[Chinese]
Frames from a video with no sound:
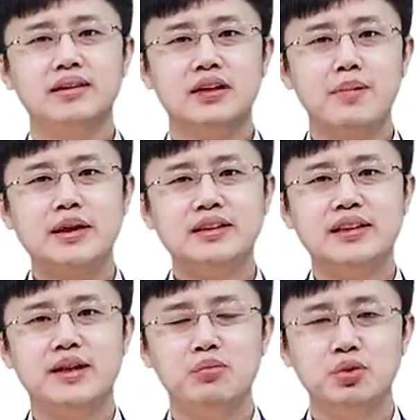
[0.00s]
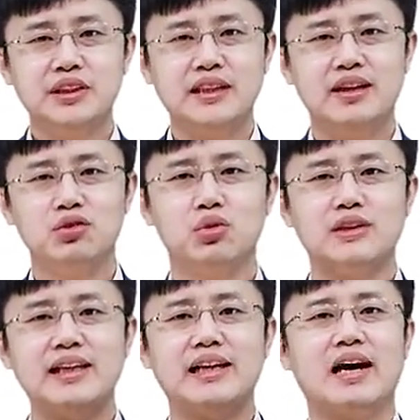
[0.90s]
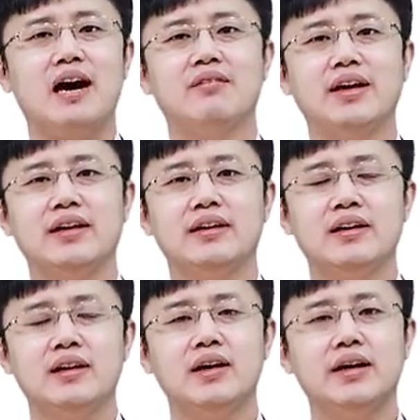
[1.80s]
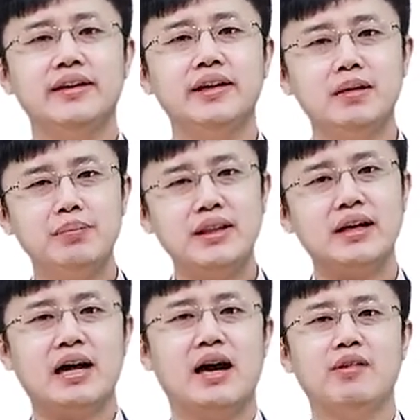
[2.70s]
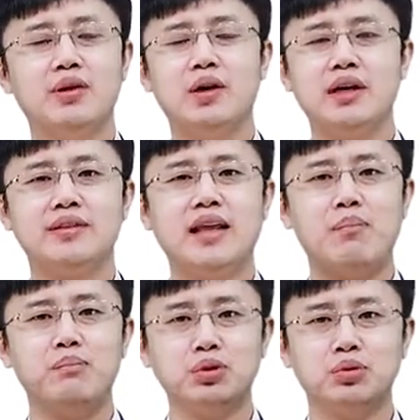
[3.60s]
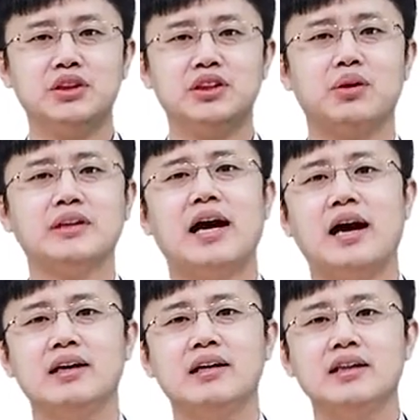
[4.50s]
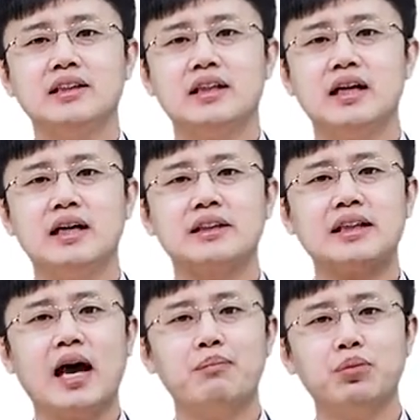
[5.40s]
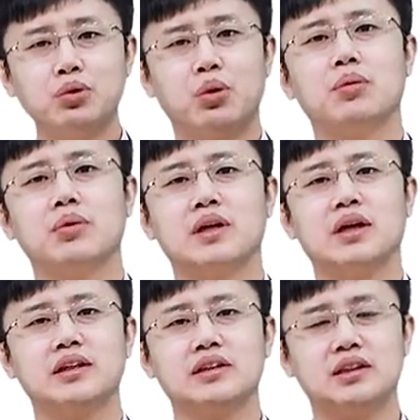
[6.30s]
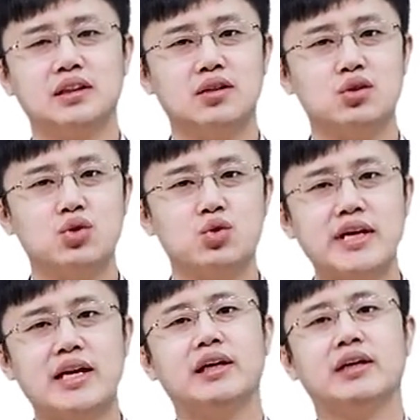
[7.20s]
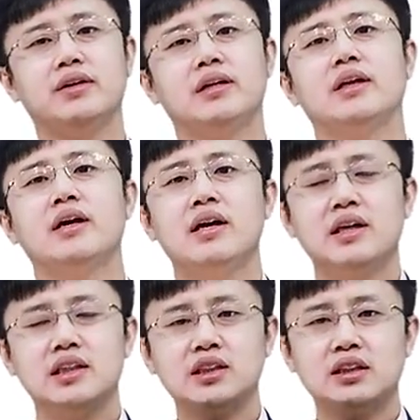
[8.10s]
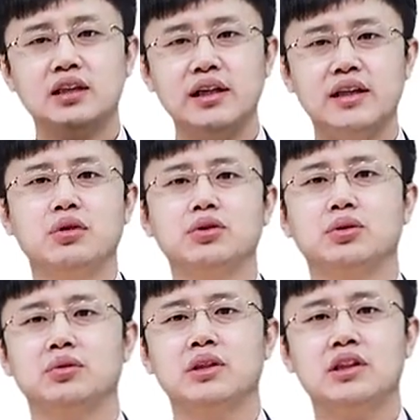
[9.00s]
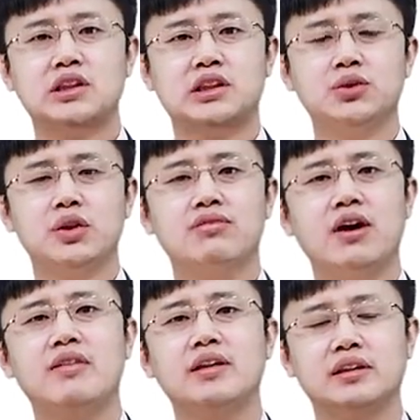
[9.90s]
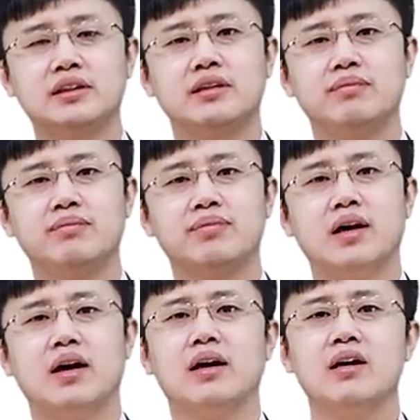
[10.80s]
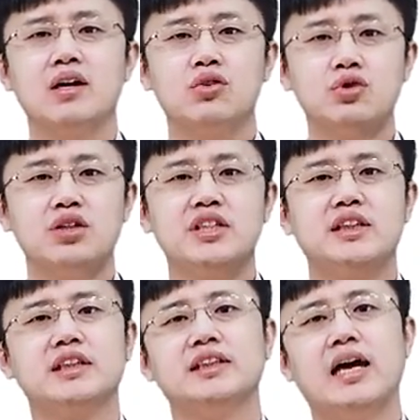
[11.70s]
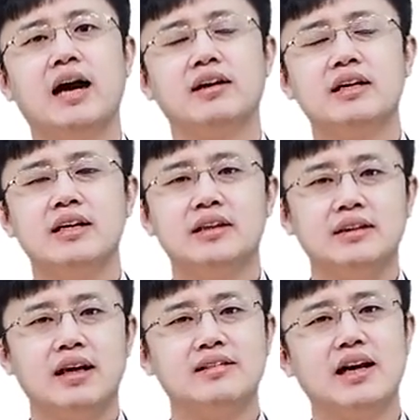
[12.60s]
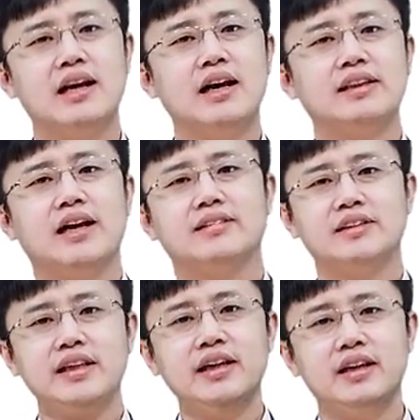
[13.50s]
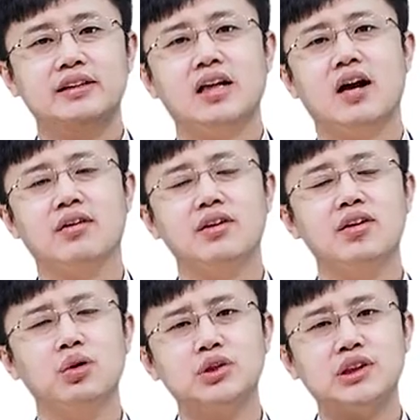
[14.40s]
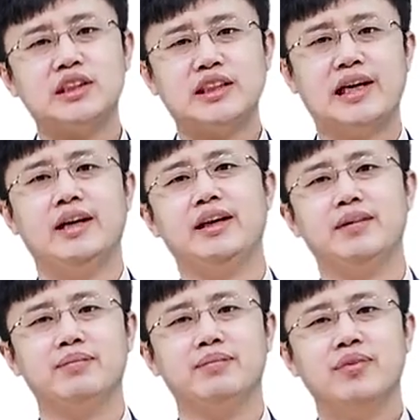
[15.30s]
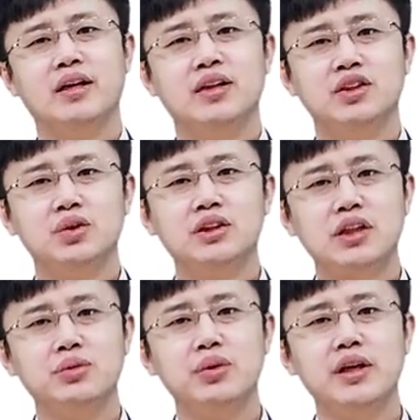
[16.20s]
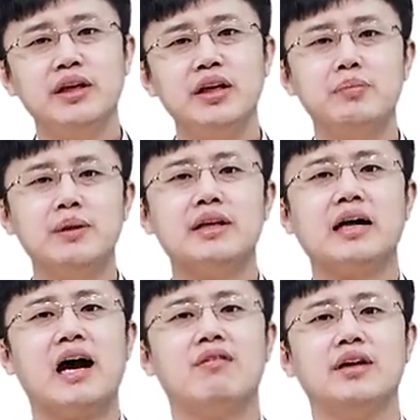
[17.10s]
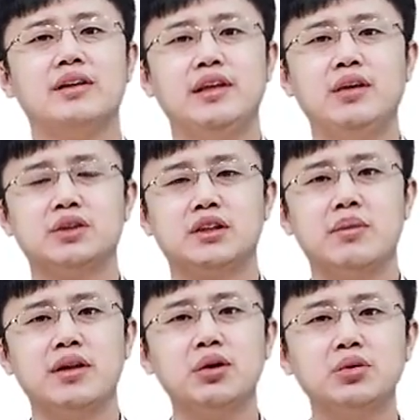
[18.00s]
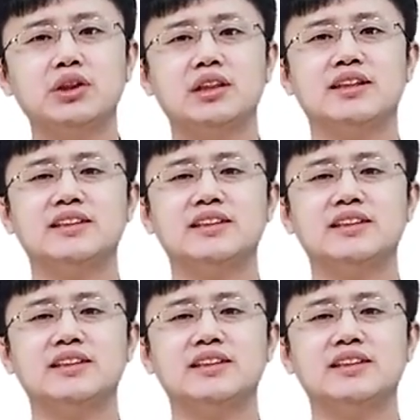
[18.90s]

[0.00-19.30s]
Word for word: 特别是你目前所在的岗位和应聘的岗位有很大不同的情况下，这个很大不同可能是专业领域、胜任力要求。职权范围等等，啊，具体解释一下那三个亮点。第一个叫优势潜力，就是针对应聘的岗位，你有什么优势和